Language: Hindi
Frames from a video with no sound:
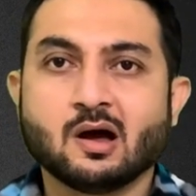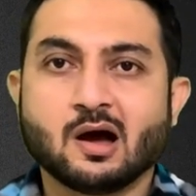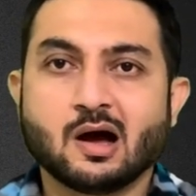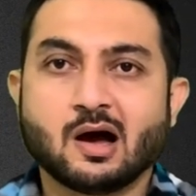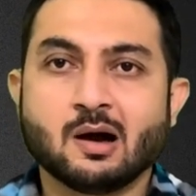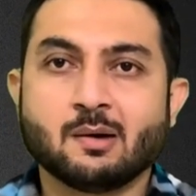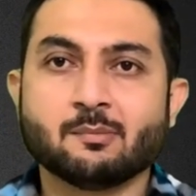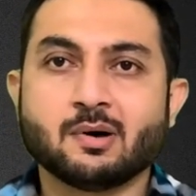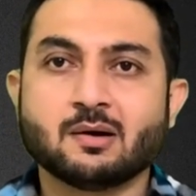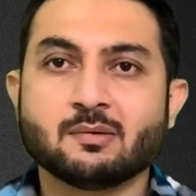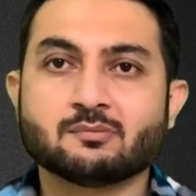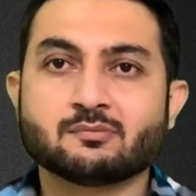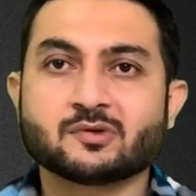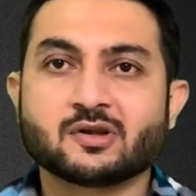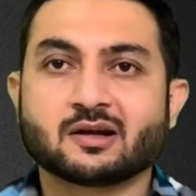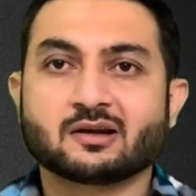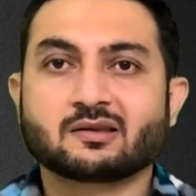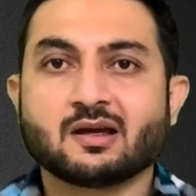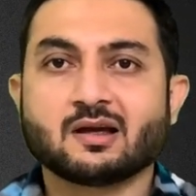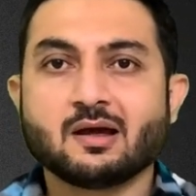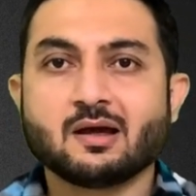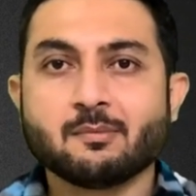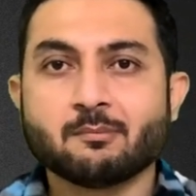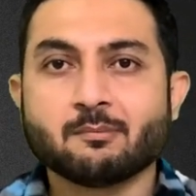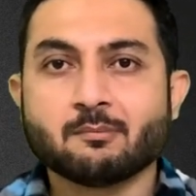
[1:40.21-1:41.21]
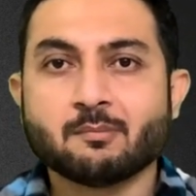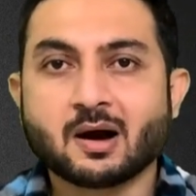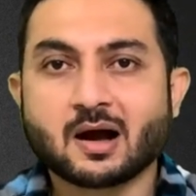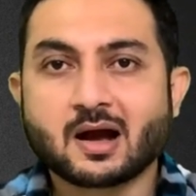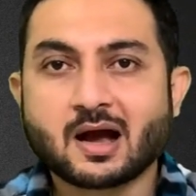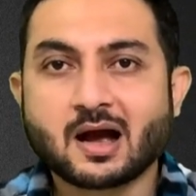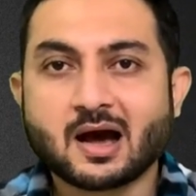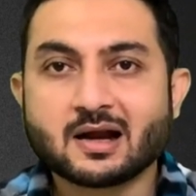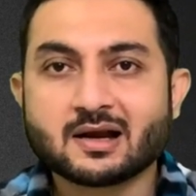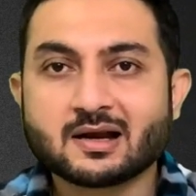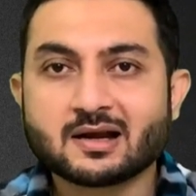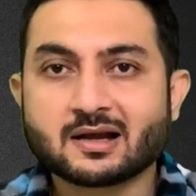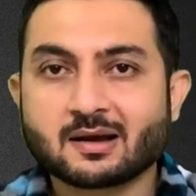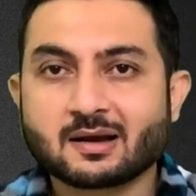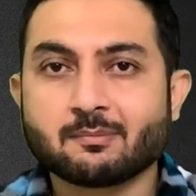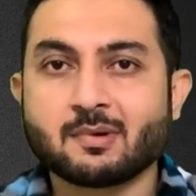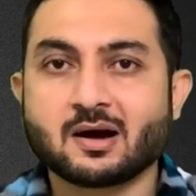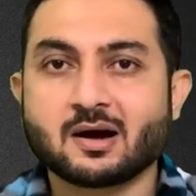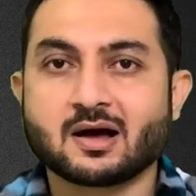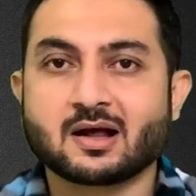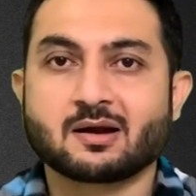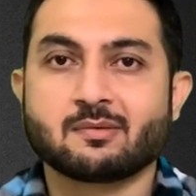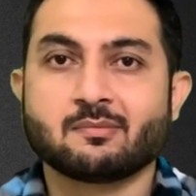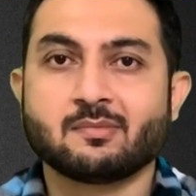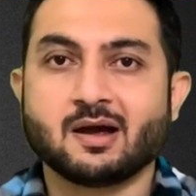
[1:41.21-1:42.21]
अब हम देखते हैं मखाने के
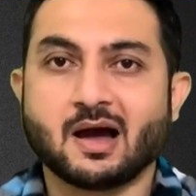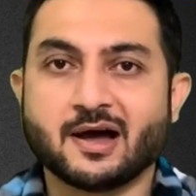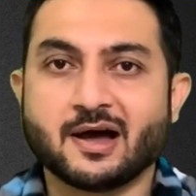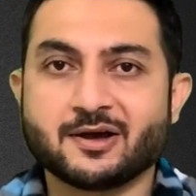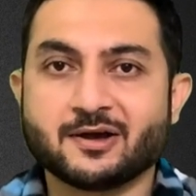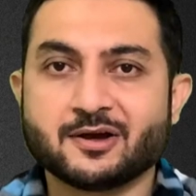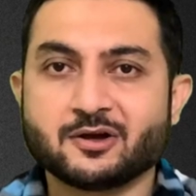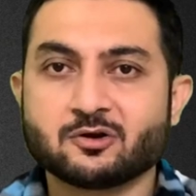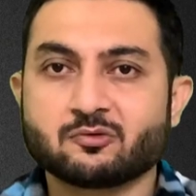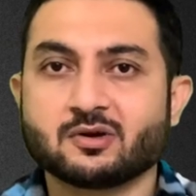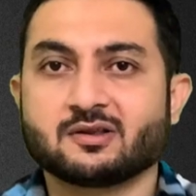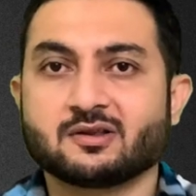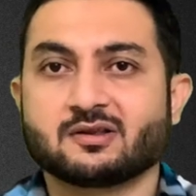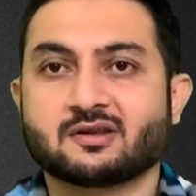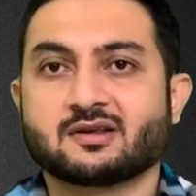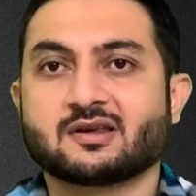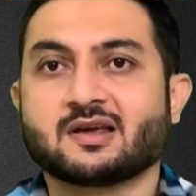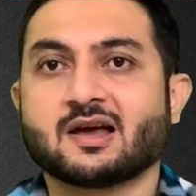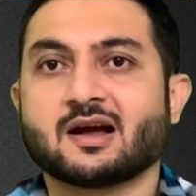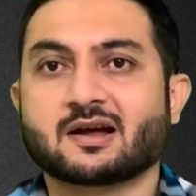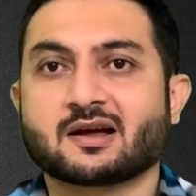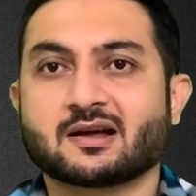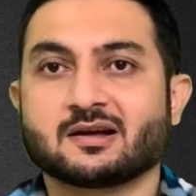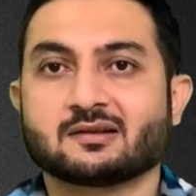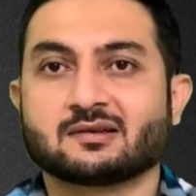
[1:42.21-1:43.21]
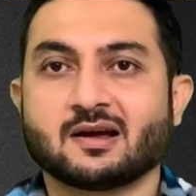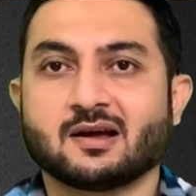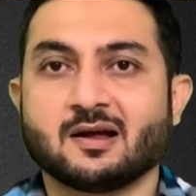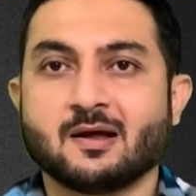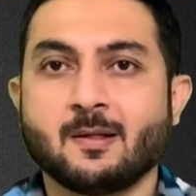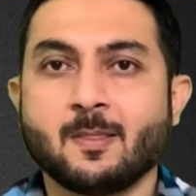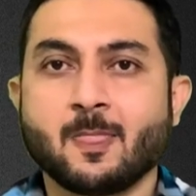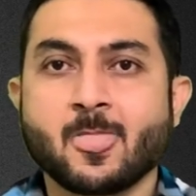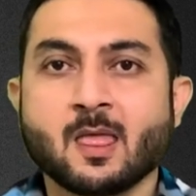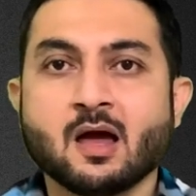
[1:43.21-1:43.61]
बारे में आयुर्वेद क्या कहता है